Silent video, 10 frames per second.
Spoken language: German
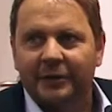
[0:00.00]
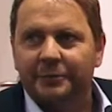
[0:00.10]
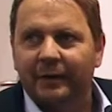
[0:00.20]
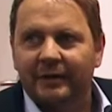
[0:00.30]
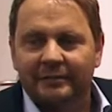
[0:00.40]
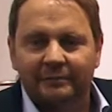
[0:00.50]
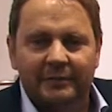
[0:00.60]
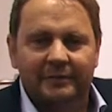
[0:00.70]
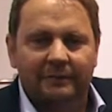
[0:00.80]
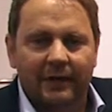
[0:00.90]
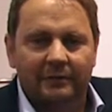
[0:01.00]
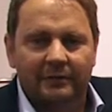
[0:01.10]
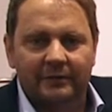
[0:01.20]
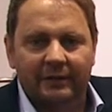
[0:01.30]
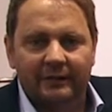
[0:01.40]
einspeisen mit
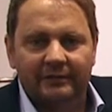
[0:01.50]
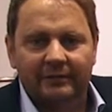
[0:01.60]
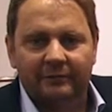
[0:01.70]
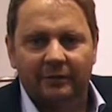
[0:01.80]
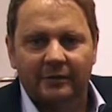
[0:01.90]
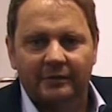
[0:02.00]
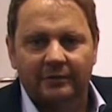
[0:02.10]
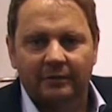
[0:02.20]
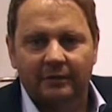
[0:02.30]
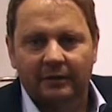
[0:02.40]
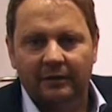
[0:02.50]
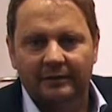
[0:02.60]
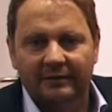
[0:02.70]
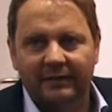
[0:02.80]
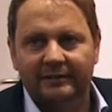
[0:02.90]
230 Volt
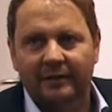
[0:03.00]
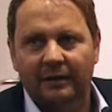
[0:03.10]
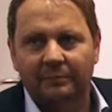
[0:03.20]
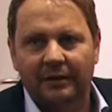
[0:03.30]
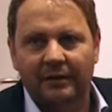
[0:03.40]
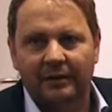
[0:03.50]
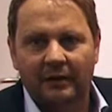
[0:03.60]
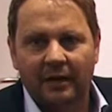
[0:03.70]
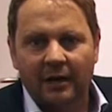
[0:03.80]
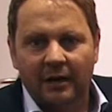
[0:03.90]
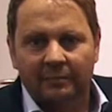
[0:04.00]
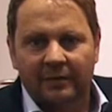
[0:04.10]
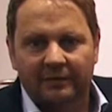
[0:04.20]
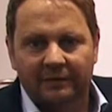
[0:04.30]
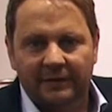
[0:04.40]
16 äh, Ampere,
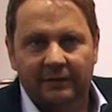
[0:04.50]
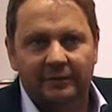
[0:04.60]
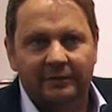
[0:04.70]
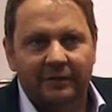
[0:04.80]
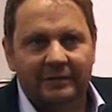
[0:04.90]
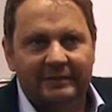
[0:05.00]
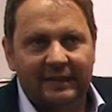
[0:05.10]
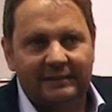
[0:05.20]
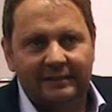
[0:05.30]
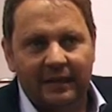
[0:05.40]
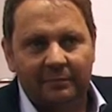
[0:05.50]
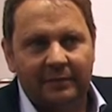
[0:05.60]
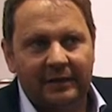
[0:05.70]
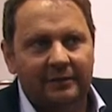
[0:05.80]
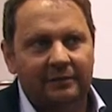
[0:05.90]
mit 400 Volt 16
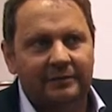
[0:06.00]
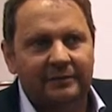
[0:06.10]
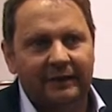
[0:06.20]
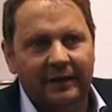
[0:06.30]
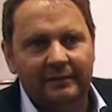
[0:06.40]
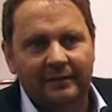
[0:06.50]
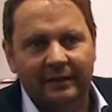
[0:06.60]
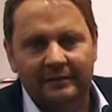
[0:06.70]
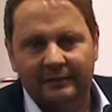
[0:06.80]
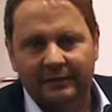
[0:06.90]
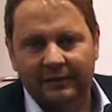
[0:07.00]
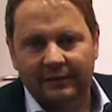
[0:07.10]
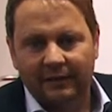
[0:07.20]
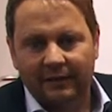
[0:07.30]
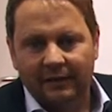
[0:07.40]
Ampere und 32
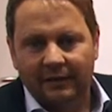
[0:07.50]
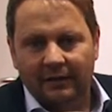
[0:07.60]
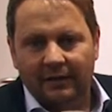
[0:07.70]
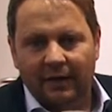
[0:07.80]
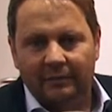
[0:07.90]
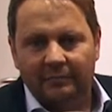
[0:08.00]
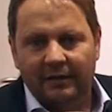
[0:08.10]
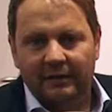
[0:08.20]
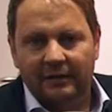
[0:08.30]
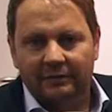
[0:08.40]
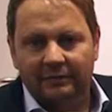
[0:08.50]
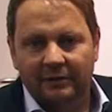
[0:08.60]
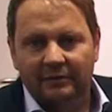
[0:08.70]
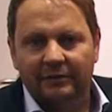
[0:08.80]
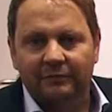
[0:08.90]
Ampere
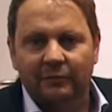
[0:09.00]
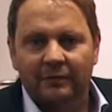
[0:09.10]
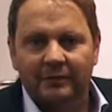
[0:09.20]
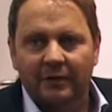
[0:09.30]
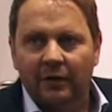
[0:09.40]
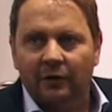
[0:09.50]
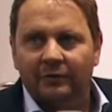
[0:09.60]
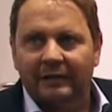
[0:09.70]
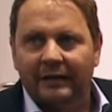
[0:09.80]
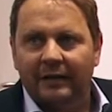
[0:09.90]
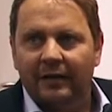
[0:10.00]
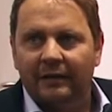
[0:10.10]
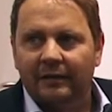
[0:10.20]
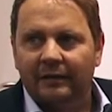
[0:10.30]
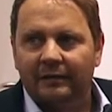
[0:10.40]
400 Volt. Und je
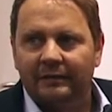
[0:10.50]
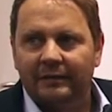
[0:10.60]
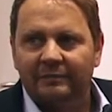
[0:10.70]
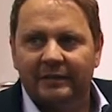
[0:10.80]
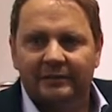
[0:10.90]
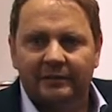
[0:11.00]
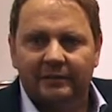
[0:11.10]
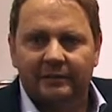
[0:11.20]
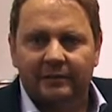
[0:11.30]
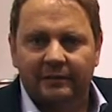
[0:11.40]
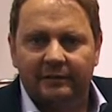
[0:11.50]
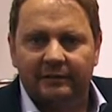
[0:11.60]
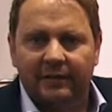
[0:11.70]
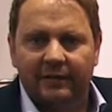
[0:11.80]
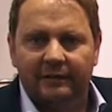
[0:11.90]
nachdem, äh, was
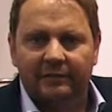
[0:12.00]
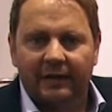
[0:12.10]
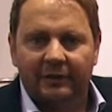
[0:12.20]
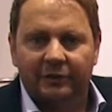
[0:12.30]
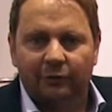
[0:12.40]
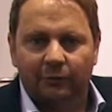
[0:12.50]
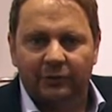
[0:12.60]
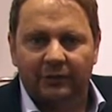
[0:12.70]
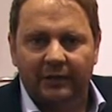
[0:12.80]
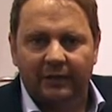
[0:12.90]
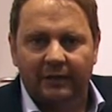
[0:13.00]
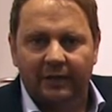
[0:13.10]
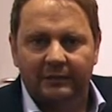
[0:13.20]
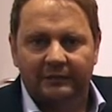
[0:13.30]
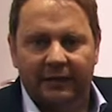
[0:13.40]
das Gerät für eine
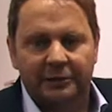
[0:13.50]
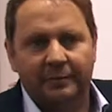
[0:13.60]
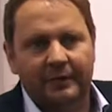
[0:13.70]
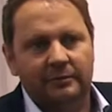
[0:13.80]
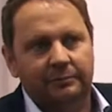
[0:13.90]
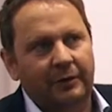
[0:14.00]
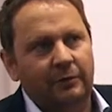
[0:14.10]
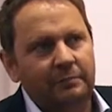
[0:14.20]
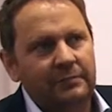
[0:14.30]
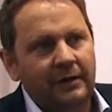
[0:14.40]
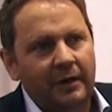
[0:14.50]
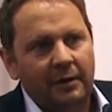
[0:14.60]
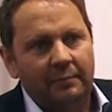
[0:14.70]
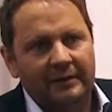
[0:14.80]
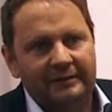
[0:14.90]
Stromstärke als Einspeisung bekommt,
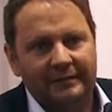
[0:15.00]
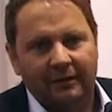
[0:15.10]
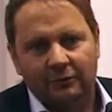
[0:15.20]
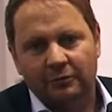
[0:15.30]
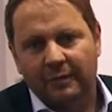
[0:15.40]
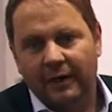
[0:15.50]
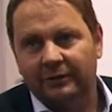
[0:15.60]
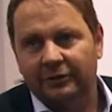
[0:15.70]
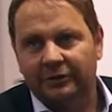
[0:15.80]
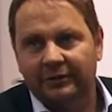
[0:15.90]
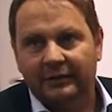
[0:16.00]
passt sich automatisch